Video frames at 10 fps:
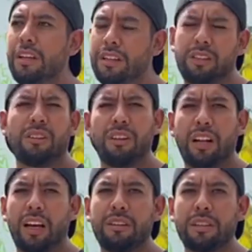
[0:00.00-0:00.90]
y todo el
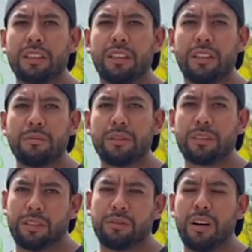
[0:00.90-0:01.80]
legado que tenemos
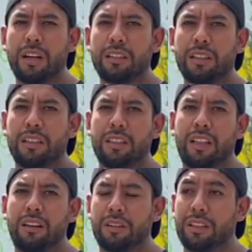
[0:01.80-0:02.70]
de su arte y de
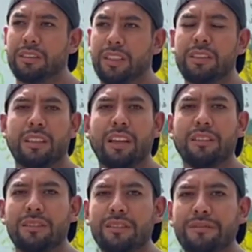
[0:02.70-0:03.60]
lo que nos ha enseñado,
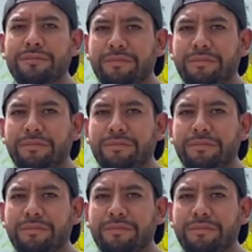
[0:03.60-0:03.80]
¿no?